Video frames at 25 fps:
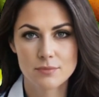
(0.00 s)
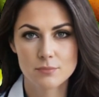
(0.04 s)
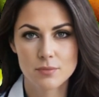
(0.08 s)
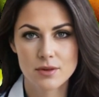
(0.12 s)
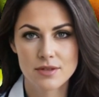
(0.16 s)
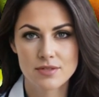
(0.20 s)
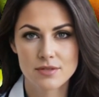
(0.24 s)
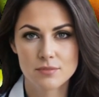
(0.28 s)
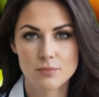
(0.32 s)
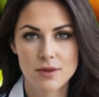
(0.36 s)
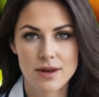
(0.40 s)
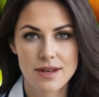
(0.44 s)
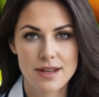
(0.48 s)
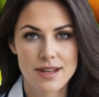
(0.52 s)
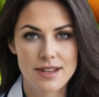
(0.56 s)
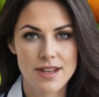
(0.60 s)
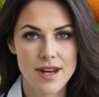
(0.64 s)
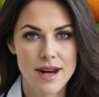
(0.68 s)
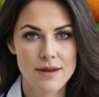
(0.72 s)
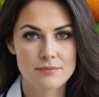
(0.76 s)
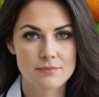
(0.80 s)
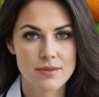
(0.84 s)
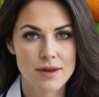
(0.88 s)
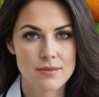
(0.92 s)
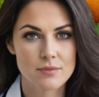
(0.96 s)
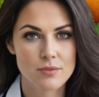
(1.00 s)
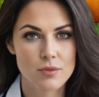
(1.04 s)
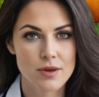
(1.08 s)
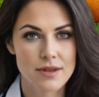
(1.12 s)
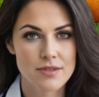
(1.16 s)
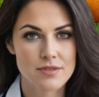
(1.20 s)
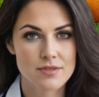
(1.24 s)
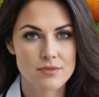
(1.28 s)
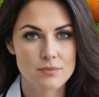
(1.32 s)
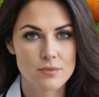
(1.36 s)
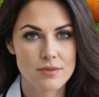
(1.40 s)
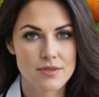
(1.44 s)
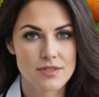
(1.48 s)
que possam agregar valor
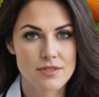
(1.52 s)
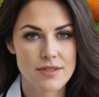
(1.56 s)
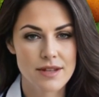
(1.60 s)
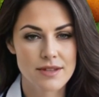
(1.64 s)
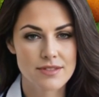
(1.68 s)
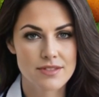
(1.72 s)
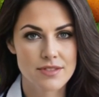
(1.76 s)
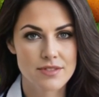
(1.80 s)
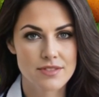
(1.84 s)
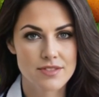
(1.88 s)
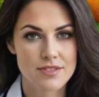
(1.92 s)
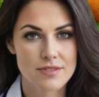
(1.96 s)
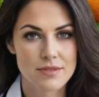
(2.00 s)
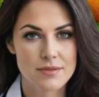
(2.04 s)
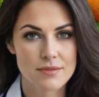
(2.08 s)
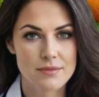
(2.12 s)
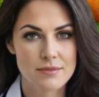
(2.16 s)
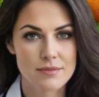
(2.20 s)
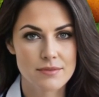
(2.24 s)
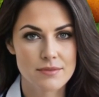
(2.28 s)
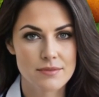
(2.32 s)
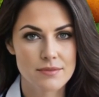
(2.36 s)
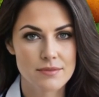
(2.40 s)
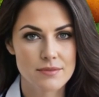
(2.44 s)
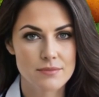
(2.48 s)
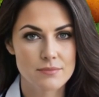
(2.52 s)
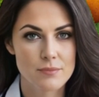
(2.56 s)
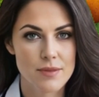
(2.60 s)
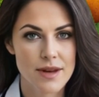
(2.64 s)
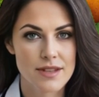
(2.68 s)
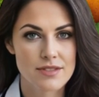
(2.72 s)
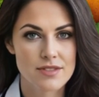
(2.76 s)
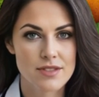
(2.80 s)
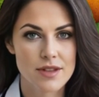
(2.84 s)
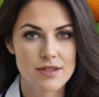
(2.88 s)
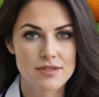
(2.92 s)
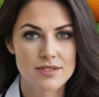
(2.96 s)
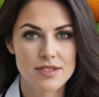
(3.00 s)
às suas vidas.
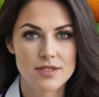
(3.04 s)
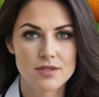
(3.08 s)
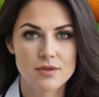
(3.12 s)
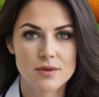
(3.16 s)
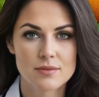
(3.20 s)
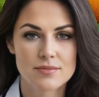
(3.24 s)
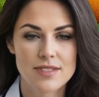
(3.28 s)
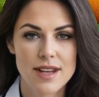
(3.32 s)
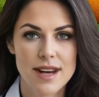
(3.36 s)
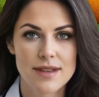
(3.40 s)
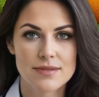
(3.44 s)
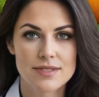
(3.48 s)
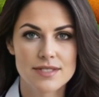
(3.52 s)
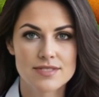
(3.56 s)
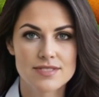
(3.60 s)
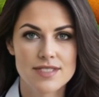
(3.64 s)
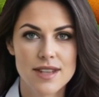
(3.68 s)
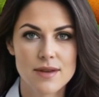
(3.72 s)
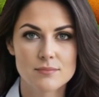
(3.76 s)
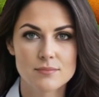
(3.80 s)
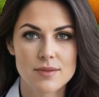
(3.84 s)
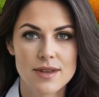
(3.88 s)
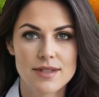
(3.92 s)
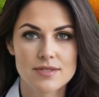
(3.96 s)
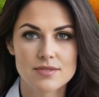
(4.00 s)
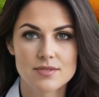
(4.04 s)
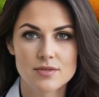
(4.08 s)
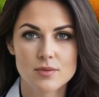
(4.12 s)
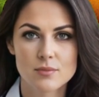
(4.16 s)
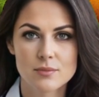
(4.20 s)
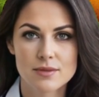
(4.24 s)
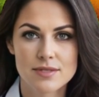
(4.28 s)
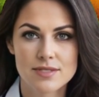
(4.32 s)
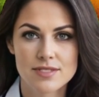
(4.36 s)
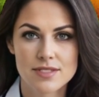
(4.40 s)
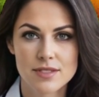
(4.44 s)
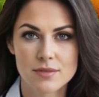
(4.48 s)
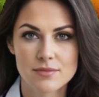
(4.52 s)
Mas nossa jornada está apenas
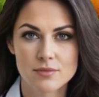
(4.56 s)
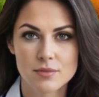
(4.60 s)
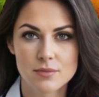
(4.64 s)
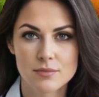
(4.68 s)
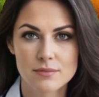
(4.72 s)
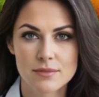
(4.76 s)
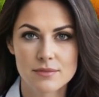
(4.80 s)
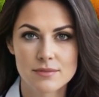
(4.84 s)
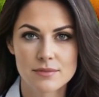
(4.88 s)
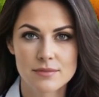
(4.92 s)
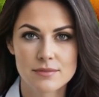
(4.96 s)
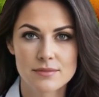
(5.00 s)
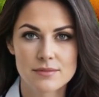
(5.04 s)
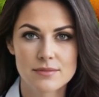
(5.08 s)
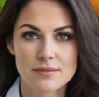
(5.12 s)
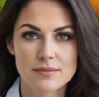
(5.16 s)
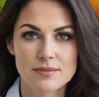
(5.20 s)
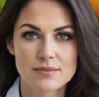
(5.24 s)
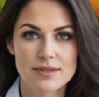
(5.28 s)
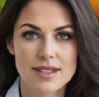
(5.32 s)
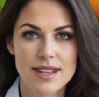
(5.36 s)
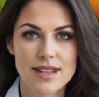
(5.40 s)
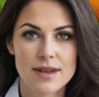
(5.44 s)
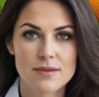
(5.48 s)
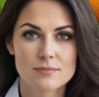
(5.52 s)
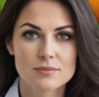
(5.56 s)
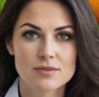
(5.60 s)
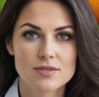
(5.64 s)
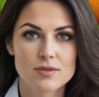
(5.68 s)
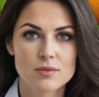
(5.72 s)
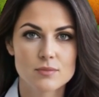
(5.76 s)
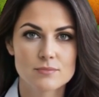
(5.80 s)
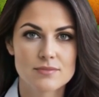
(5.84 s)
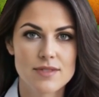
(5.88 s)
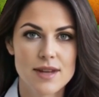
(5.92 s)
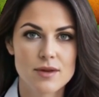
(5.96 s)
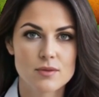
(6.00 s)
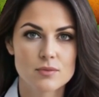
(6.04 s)
começando. Queremos
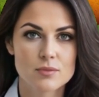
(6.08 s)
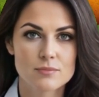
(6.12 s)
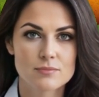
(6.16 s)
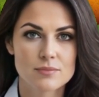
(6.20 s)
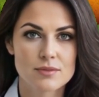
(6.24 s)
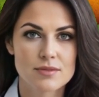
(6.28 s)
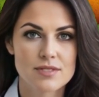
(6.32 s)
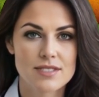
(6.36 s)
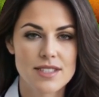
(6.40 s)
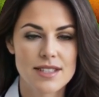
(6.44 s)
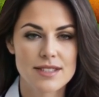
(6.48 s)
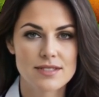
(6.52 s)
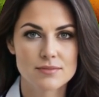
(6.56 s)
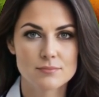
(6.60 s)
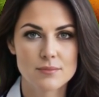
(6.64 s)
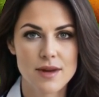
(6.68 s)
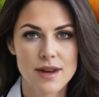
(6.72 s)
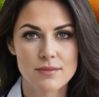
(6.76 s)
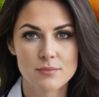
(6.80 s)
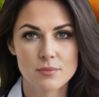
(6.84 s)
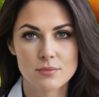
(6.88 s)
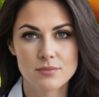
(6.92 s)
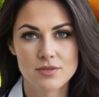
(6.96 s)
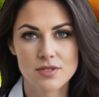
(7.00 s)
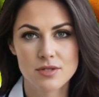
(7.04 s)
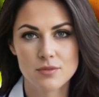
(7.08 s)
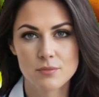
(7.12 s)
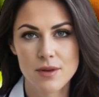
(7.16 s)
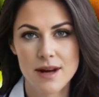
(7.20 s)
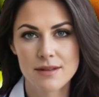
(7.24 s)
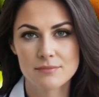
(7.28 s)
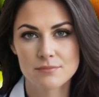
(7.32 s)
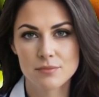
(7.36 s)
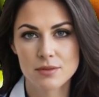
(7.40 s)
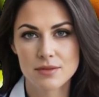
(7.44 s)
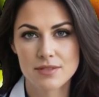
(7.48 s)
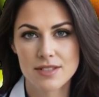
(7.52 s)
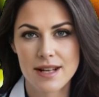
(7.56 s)
contar com vocês para
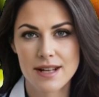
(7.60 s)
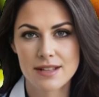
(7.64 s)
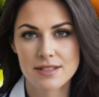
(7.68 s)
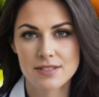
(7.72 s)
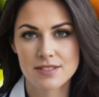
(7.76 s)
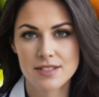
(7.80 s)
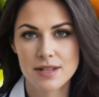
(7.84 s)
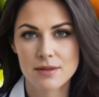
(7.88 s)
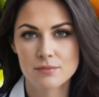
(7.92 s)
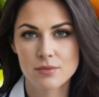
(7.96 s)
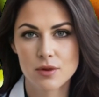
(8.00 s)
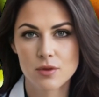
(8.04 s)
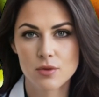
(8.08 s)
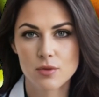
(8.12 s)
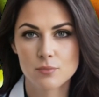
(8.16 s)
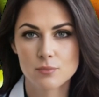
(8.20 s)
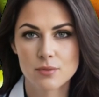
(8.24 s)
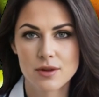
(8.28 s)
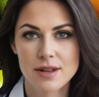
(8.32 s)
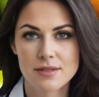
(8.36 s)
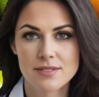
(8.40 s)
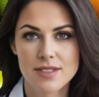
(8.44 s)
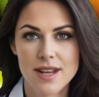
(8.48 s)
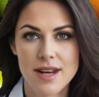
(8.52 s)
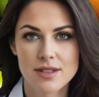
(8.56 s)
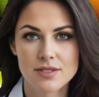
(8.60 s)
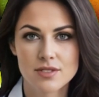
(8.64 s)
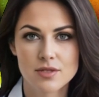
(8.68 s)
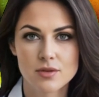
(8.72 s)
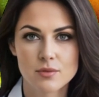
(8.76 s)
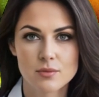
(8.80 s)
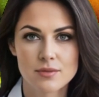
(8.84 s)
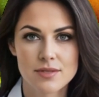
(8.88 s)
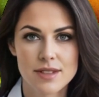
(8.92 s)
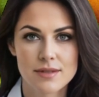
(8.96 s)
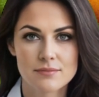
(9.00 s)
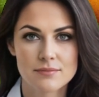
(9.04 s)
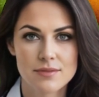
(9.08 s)
continuar fortalecendo a comunidade
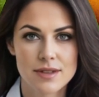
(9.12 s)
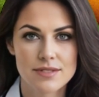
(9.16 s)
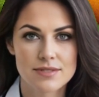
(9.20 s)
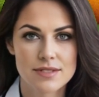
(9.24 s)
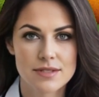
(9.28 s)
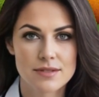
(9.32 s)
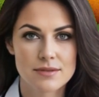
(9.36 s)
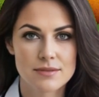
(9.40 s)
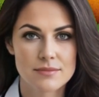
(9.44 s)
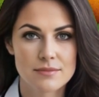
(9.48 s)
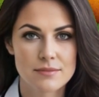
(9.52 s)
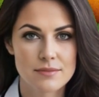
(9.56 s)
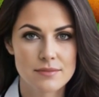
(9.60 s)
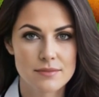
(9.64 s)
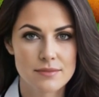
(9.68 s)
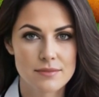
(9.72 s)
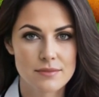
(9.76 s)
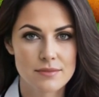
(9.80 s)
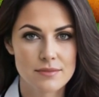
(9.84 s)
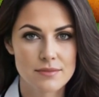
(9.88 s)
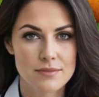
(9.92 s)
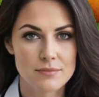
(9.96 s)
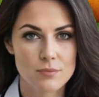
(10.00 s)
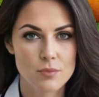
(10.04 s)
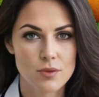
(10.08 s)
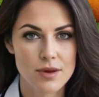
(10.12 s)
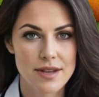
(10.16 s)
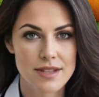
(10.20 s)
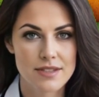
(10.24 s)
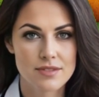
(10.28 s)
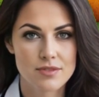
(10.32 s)
Nutrivida. Por